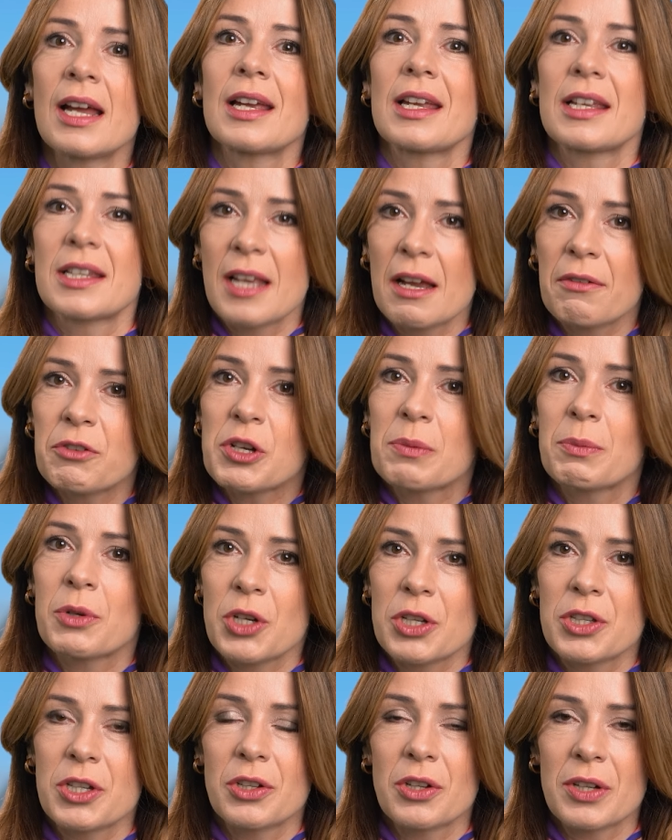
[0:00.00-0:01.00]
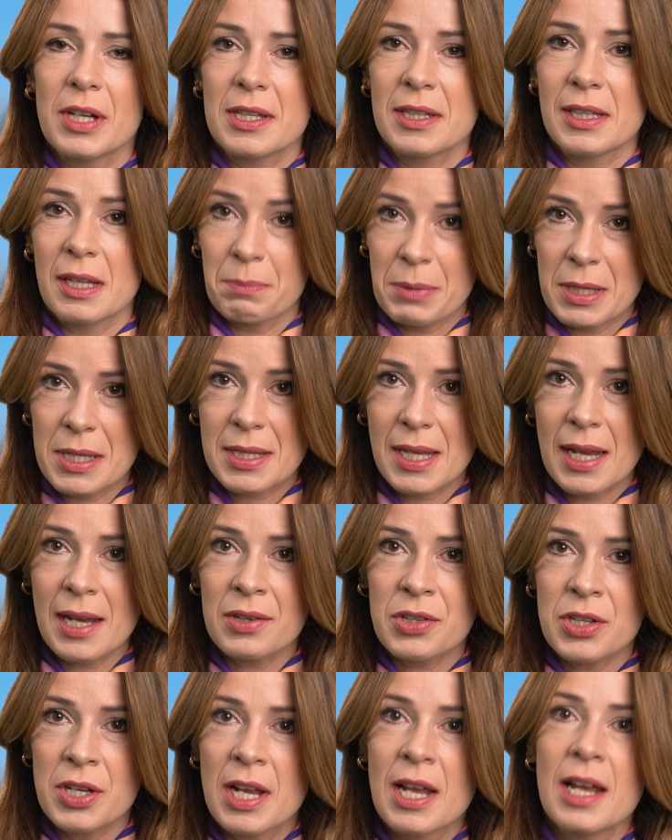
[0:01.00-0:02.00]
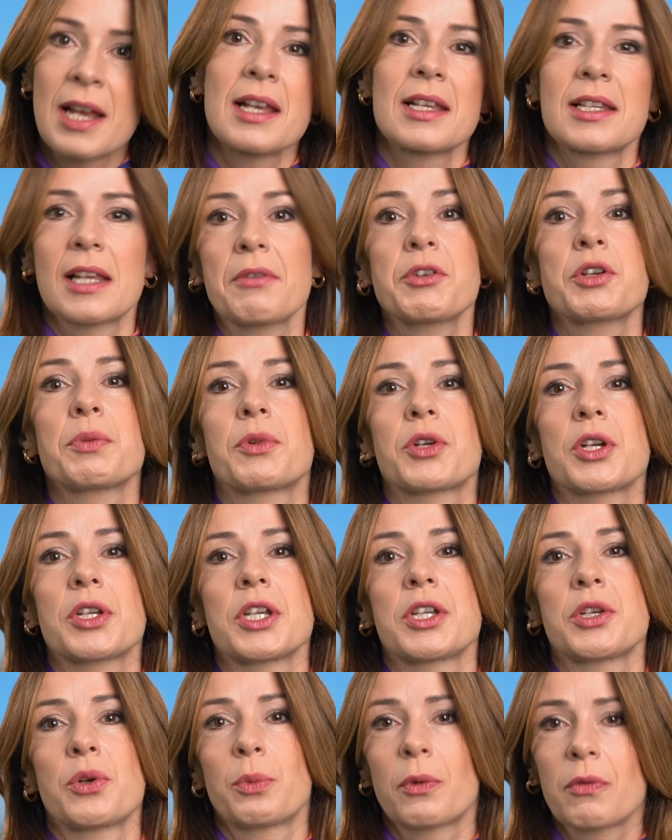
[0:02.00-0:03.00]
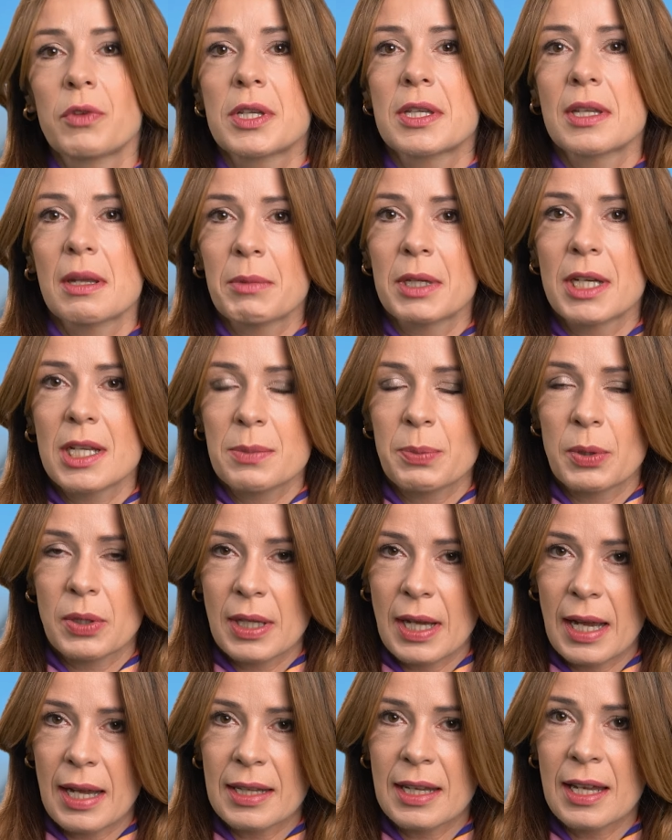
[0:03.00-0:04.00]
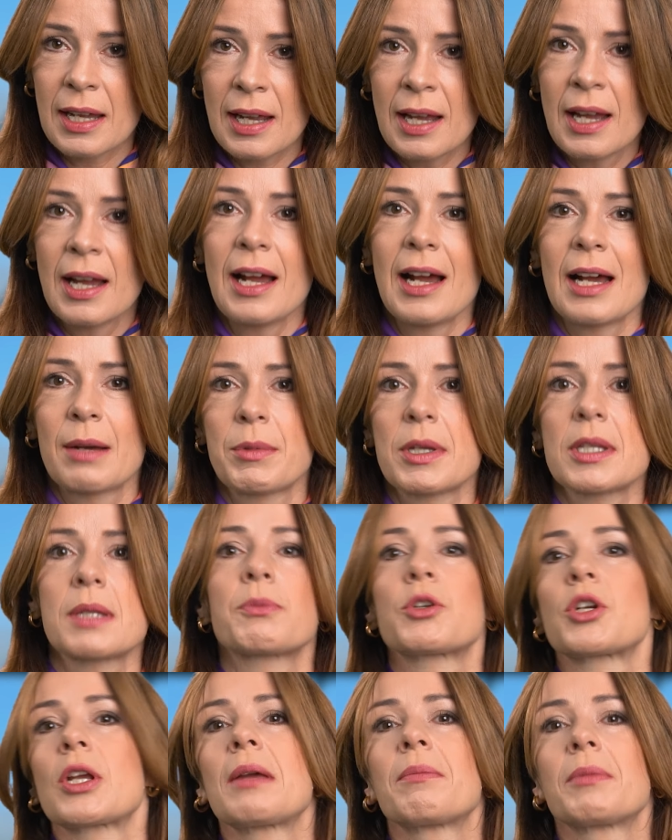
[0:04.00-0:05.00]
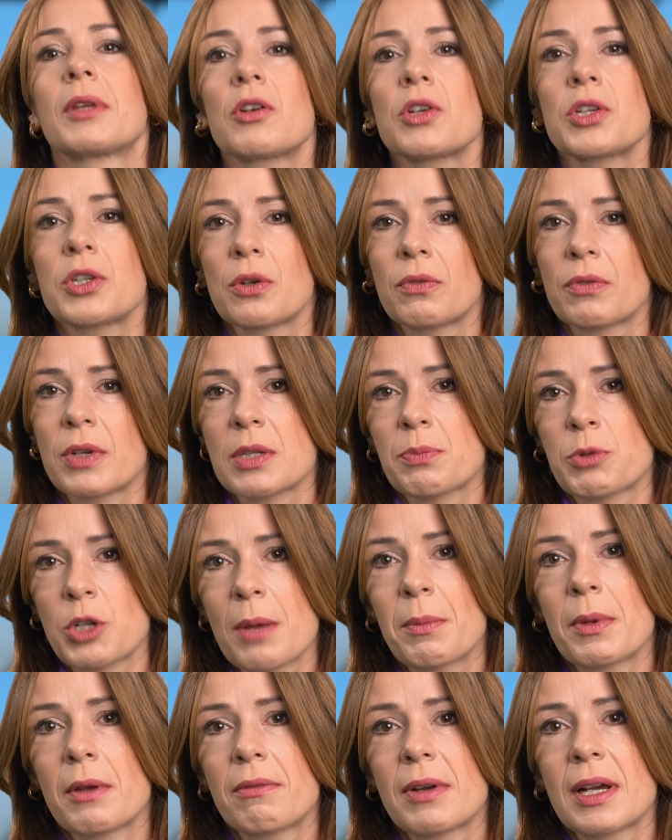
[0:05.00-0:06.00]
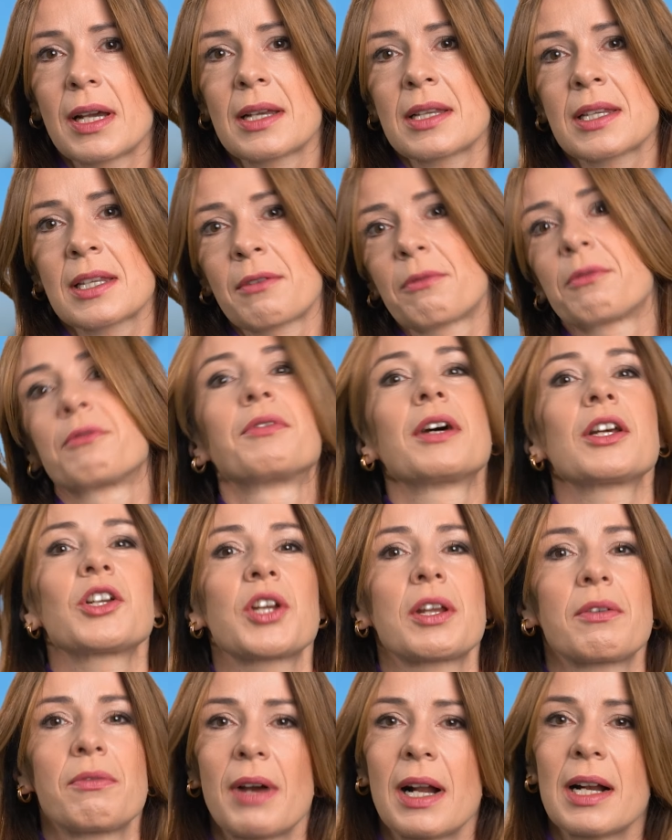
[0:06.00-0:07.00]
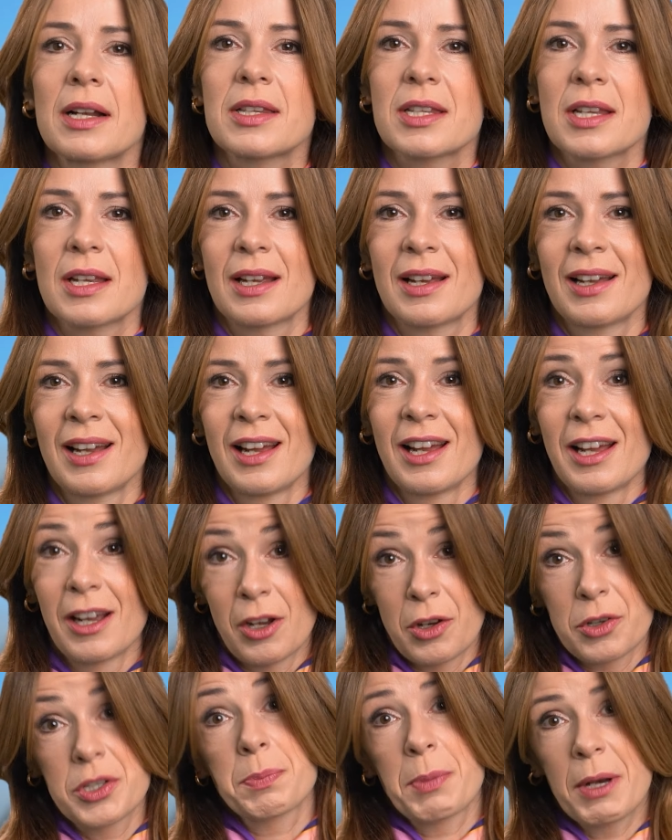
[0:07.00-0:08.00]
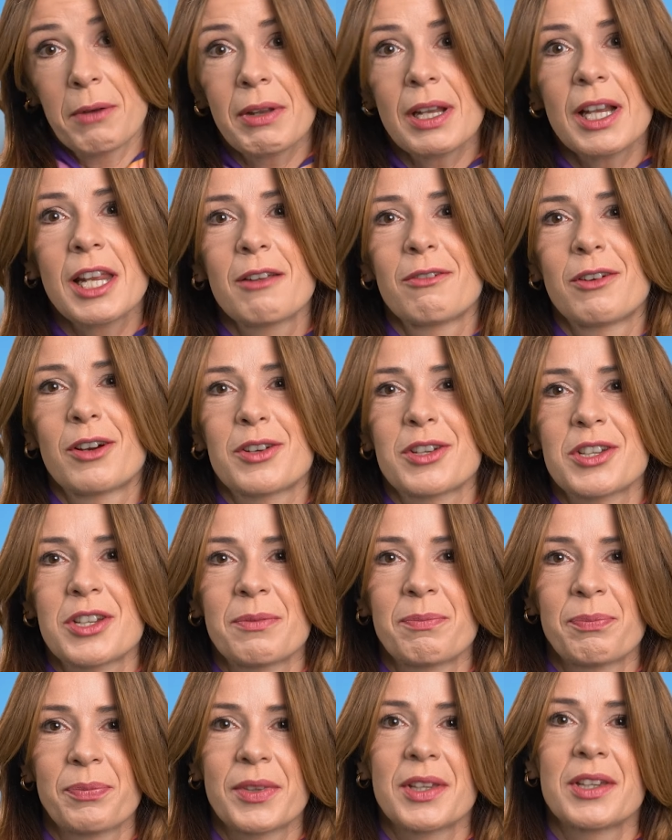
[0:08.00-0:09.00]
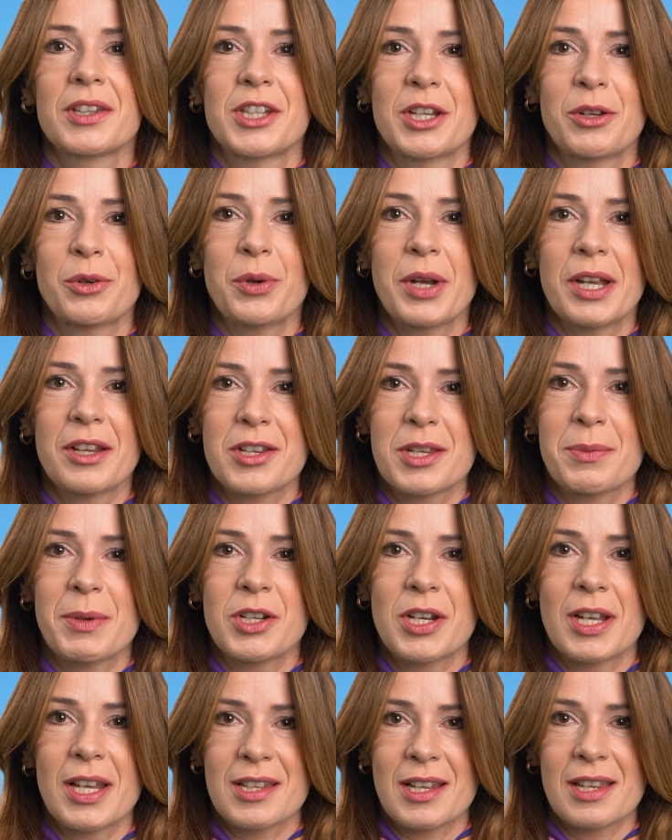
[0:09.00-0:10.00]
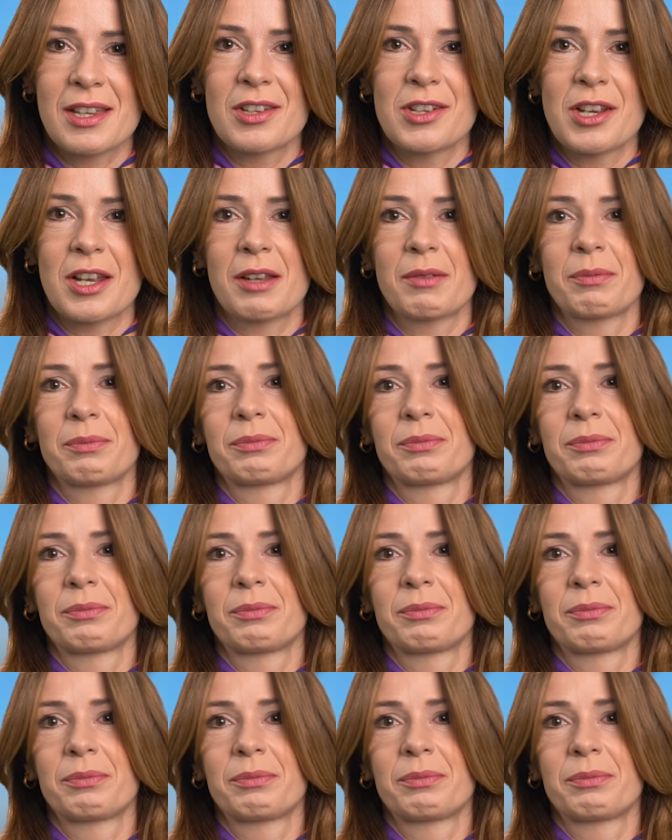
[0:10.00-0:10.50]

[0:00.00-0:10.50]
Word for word: I zawsze możecie do nas napisać, zawsze możecie się umówić z nami na spotkanie, a my z przyjemnością wesprzemy Was w Waszej walce o sprawiedliwość. Dziękuję, do zobaczenia za tydzień.